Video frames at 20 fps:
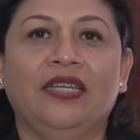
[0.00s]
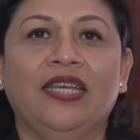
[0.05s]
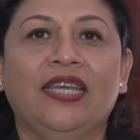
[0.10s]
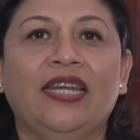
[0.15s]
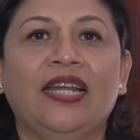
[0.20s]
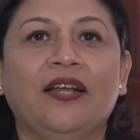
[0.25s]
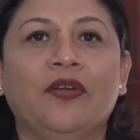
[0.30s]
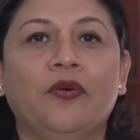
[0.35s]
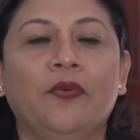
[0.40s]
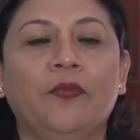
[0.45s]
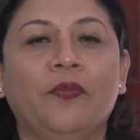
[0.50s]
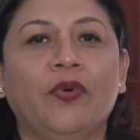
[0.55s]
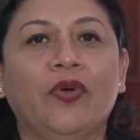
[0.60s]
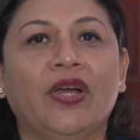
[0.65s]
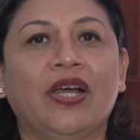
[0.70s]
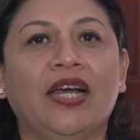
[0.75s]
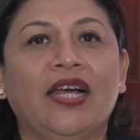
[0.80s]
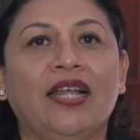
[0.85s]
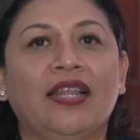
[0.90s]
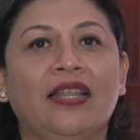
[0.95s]
Era
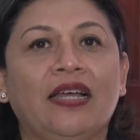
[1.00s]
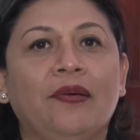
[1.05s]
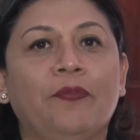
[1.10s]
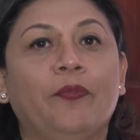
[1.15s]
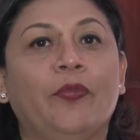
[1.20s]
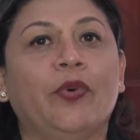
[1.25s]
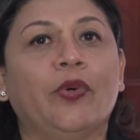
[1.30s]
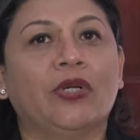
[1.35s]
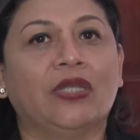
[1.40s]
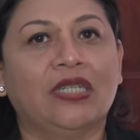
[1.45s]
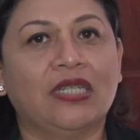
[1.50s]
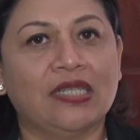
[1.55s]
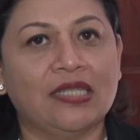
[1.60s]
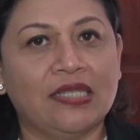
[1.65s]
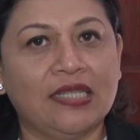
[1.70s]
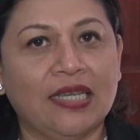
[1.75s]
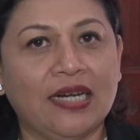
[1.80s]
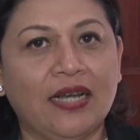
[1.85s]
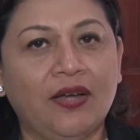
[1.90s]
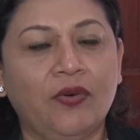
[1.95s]
convocada por
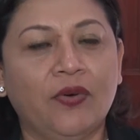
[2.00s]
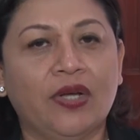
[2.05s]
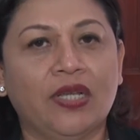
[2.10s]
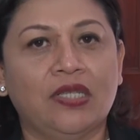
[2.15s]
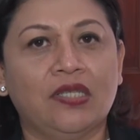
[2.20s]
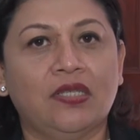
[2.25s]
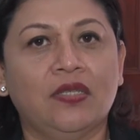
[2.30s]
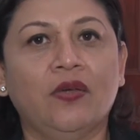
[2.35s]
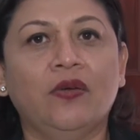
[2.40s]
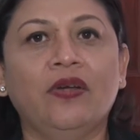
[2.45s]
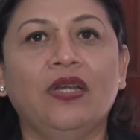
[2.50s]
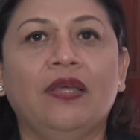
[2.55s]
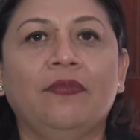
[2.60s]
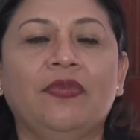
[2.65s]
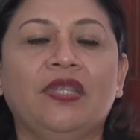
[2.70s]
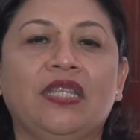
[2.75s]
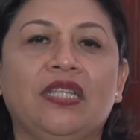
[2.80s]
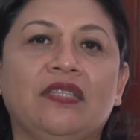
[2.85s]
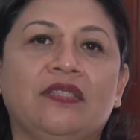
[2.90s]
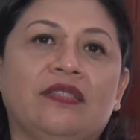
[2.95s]
tercera ocasión la
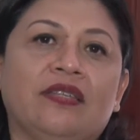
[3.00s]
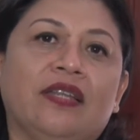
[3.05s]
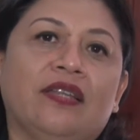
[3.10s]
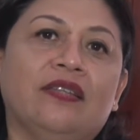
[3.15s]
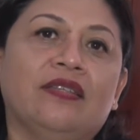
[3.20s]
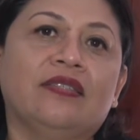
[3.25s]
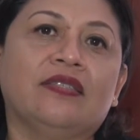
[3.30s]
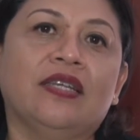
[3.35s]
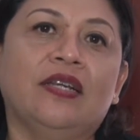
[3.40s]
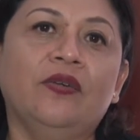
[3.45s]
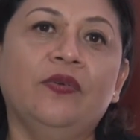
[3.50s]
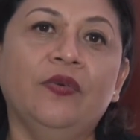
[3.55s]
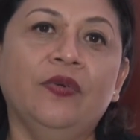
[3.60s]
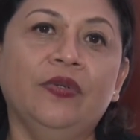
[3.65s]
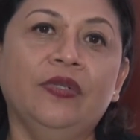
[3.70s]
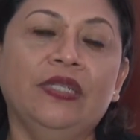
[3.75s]
ministra de Salud.